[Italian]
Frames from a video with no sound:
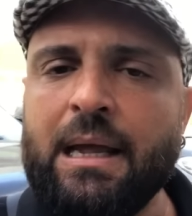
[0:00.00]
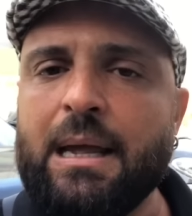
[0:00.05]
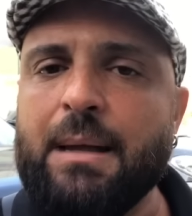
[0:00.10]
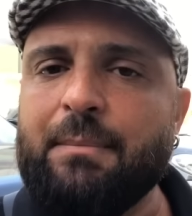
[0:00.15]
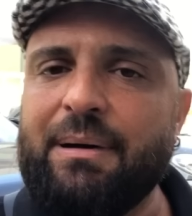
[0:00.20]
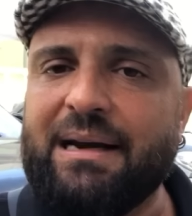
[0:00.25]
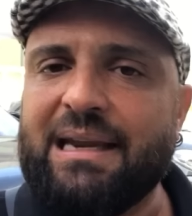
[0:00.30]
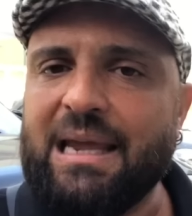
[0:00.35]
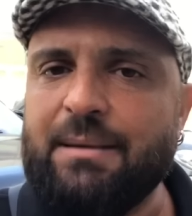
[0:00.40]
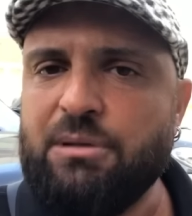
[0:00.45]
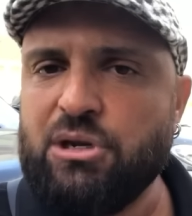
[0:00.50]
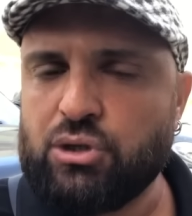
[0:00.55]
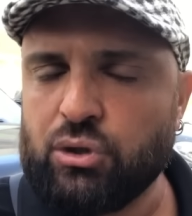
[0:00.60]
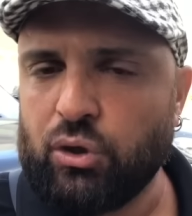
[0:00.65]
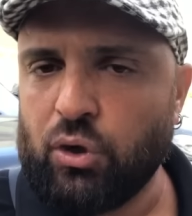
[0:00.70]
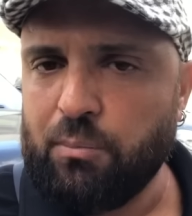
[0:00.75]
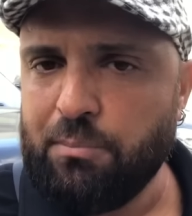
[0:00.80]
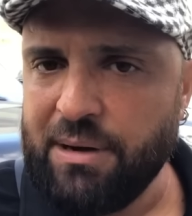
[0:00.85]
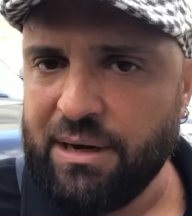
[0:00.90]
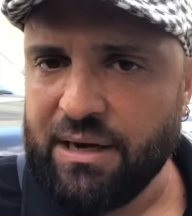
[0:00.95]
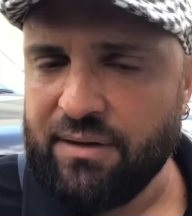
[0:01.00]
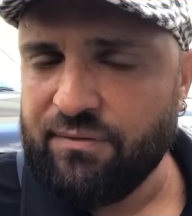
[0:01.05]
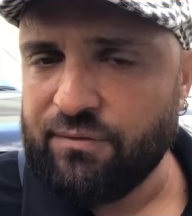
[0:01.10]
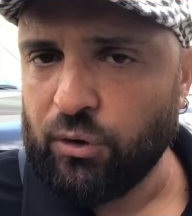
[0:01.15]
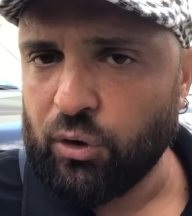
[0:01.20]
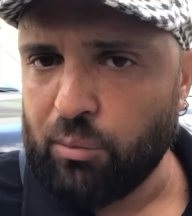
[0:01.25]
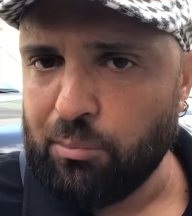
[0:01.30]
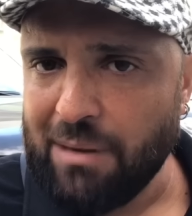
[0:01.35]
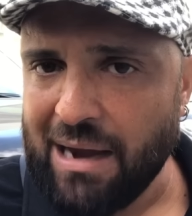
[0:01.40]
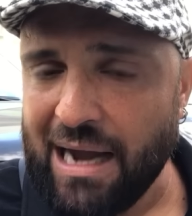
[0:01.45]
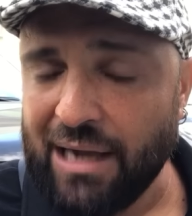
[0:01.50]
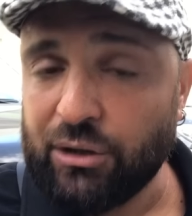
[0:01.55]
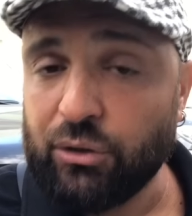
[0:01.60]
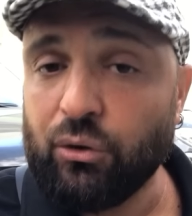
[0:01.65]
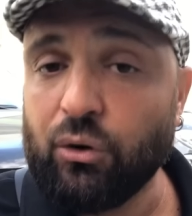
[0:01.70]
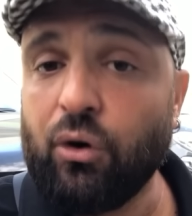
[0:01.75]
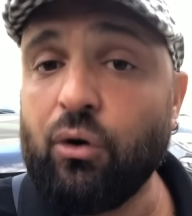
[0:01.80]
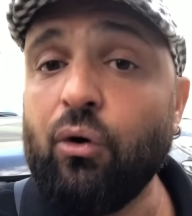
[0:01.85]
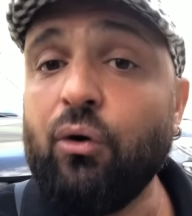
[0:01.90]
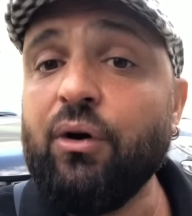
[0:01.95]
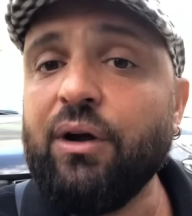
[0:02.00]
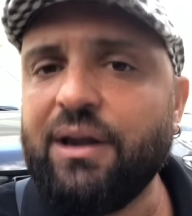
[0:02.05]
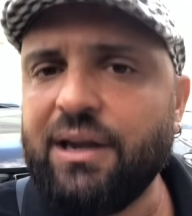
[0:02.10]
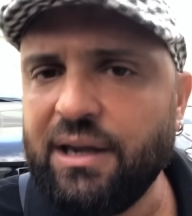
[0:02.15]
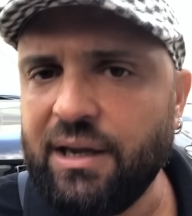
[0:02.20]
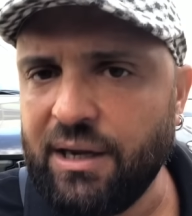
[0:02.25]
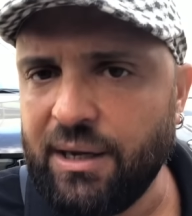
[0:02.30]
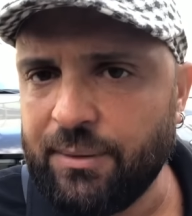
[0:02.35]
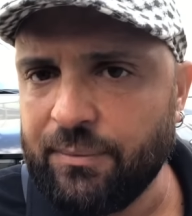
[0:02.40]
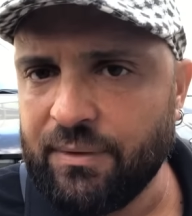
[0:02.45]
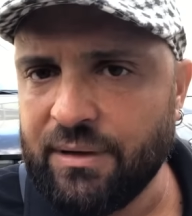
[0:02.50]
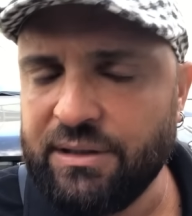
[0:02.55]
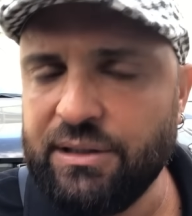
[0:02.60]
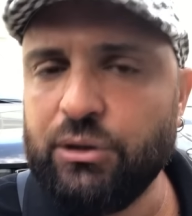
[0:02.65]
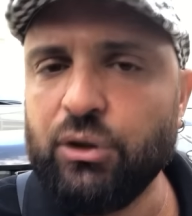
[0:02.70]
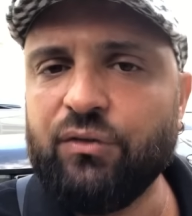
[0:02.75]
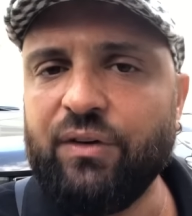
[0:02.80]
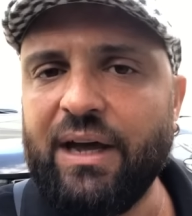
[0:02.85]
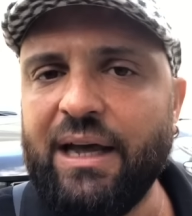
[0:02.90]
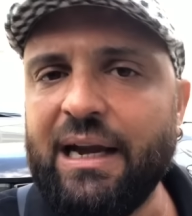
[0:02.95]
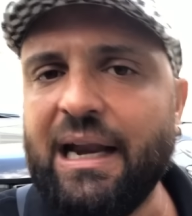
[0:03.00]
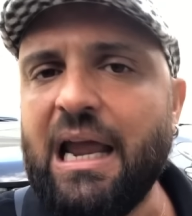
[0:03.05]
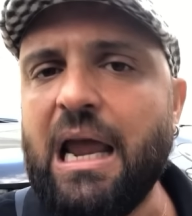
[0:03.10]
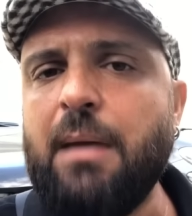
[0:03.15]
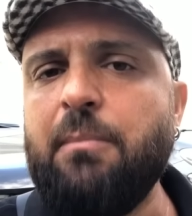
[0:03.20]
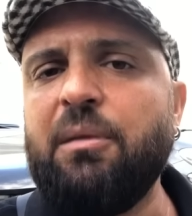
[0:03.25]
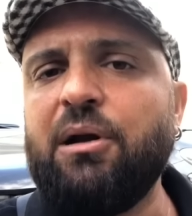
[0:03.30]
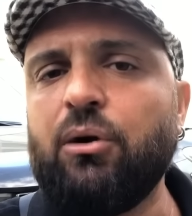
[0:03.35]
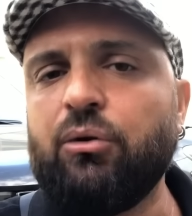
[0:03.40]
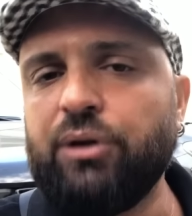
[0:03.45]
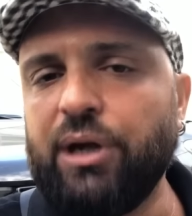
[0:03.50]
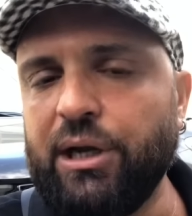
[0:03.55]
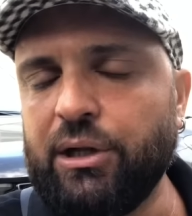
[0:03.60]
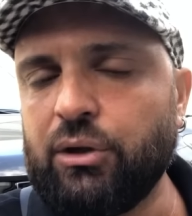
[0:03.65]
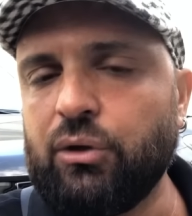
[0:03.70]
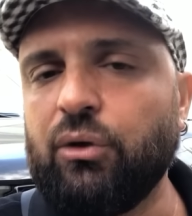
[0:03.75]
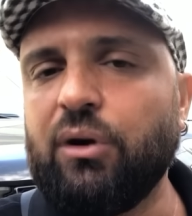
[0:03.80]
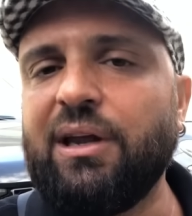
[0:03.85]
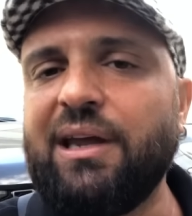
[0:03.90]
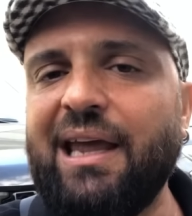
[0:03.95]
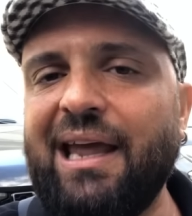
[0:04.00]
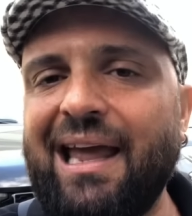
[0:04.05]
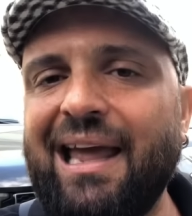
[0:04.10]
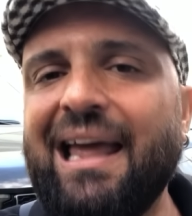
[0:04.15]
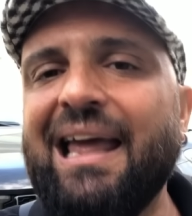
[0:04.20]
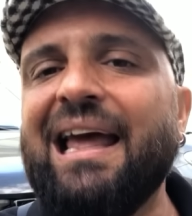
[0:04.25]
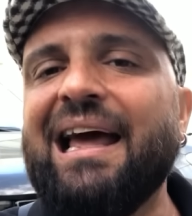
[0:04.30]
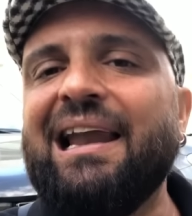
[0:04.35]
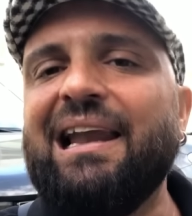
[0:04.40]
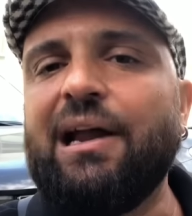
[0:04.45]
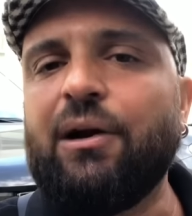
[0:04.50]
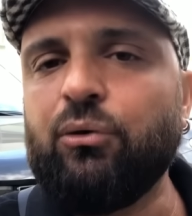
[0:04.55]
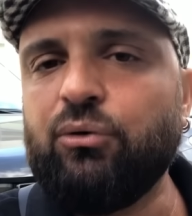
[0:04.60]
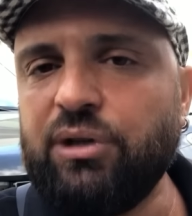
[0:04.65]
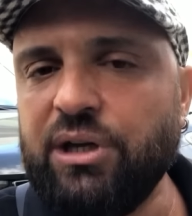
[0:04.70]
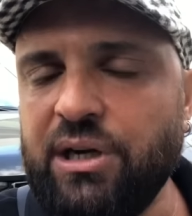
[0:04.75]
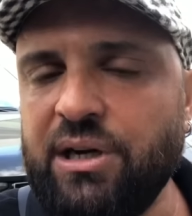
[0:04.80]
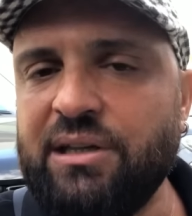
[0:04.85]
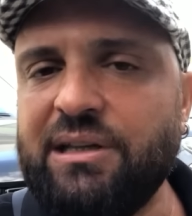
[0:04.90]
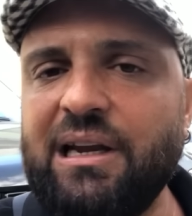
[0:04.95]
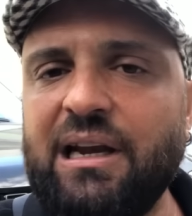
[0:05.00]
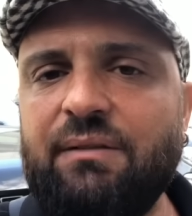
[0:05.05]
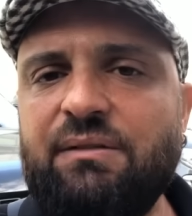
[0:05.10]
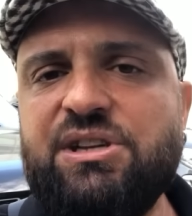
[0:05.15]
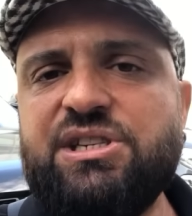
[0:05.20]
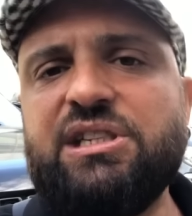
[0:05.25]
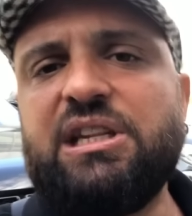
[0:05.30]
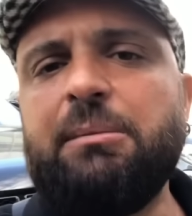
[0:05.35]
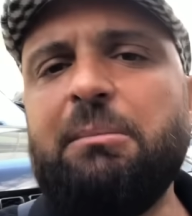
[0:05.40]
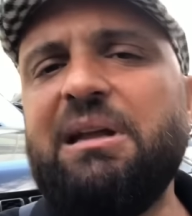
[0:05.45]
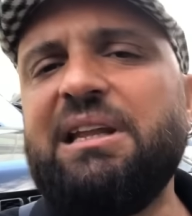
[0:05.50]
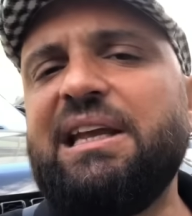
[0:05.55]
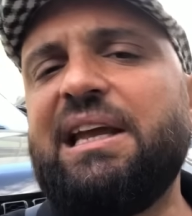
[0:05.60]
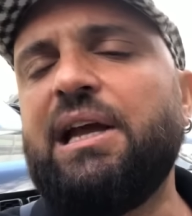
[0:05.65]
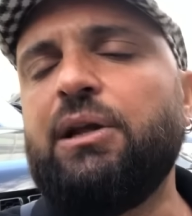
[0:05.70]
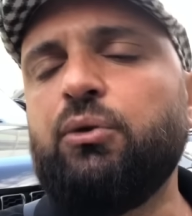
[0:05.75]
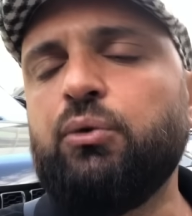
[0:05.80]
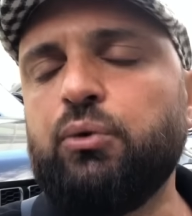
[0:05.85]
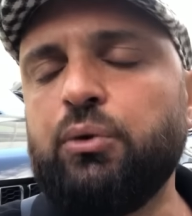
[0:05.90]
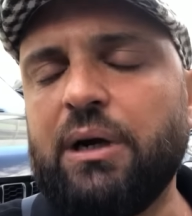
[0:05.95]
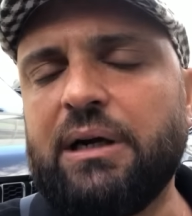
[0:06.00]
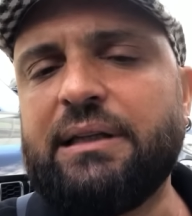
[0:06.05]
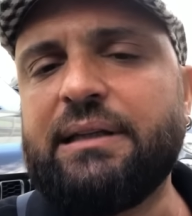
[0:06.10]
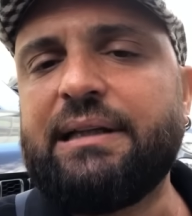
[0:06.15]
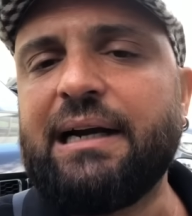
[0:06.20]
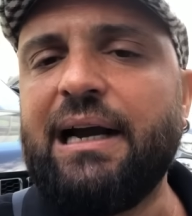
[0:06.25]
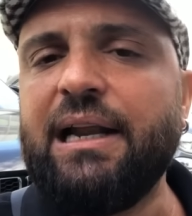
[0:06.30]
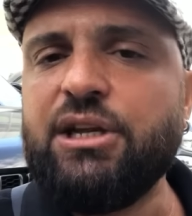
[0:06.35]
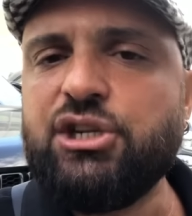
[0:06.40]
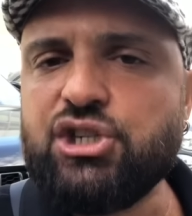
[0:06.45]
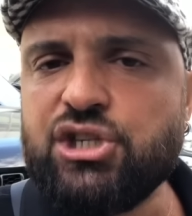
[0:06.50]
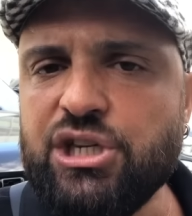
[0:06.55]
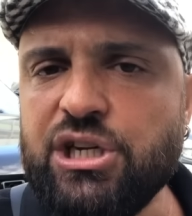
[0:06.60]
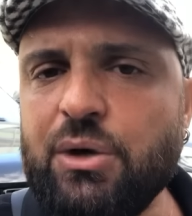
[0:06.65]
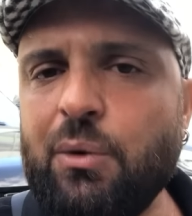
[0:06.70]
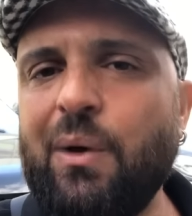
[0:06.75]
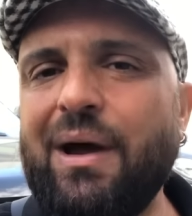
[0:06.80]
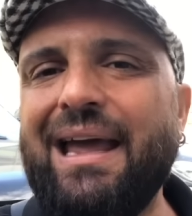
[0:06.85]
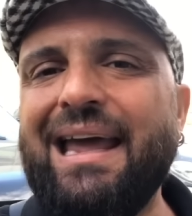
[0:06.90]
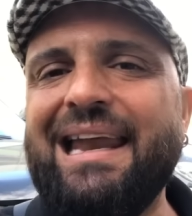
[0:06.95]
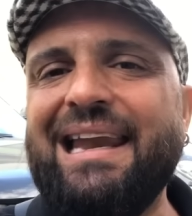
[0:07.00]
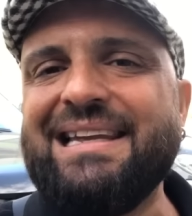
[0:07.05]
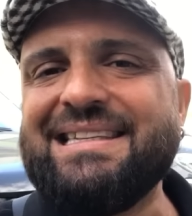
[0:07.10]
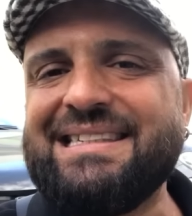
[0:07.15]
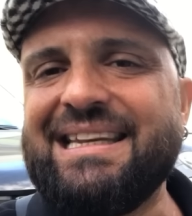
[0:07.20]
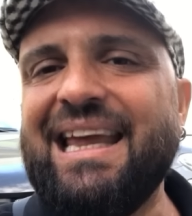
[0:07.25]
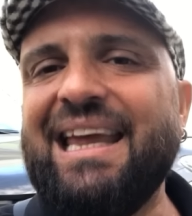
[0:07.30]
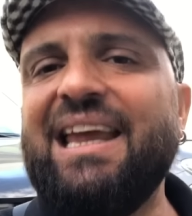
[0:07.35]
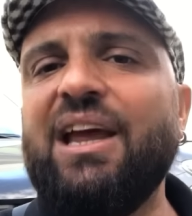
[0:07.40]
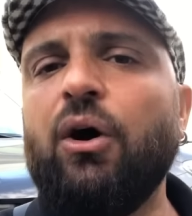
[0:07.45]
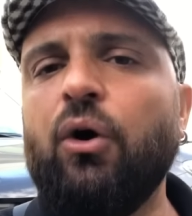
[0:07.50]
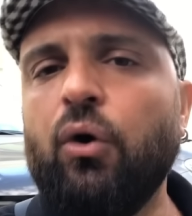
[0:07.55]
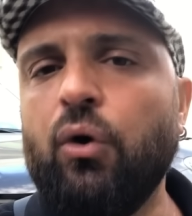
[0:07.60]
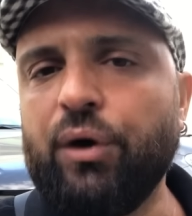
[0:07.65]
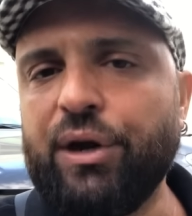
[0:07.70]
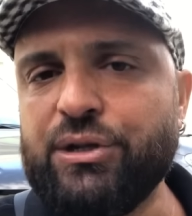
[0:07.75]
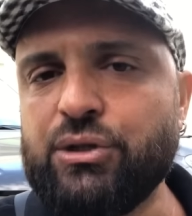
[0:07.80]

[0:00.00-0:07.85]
perché mi sono ben informato con chi di dovere e mi hanno detto che la routine delle visite mediche dura tra le 5 e le 6 ore,